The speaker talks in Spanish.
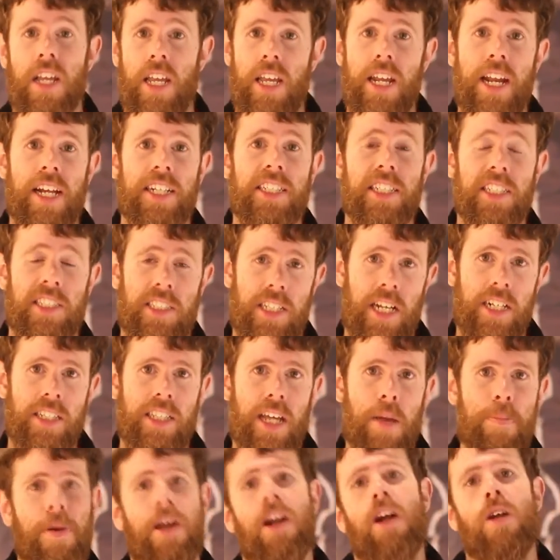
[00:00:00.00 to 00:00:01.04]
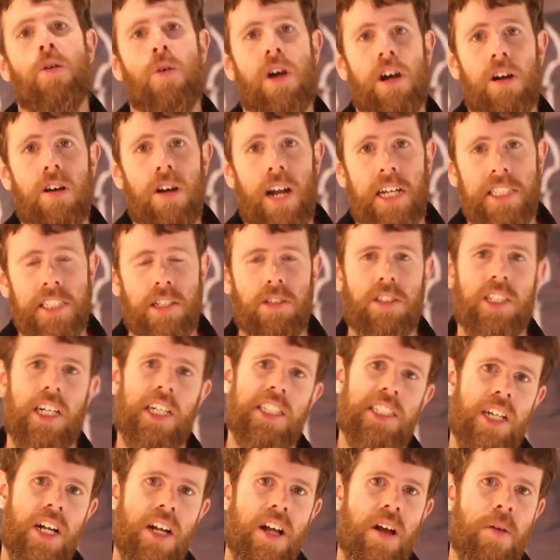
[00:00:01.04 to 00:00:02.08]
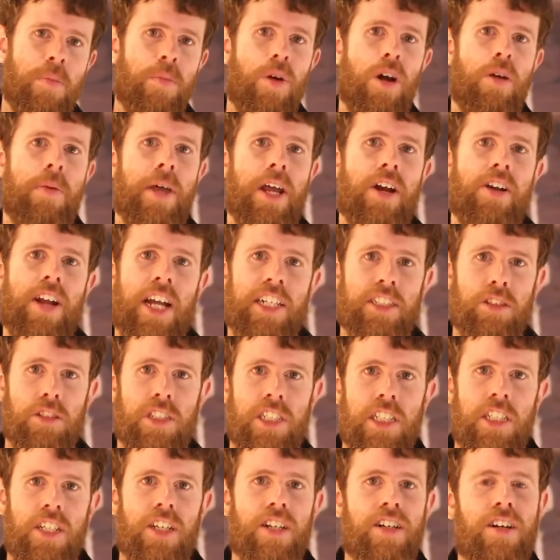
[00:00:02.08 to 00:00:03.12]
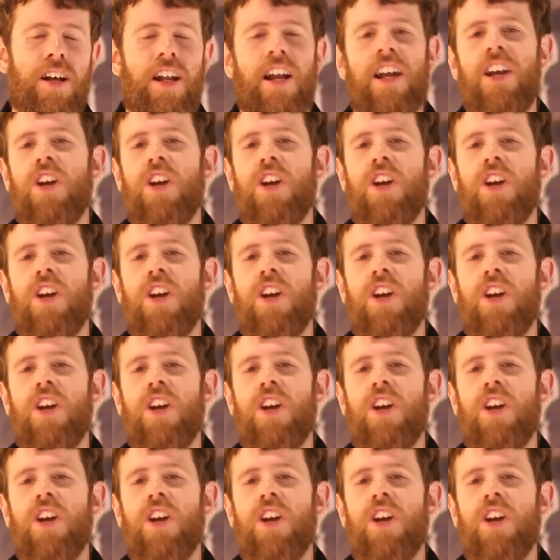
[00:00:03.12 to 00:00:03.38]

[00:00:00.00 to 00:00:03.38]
inexistente, pero luego las cosas volvieron a su sitio.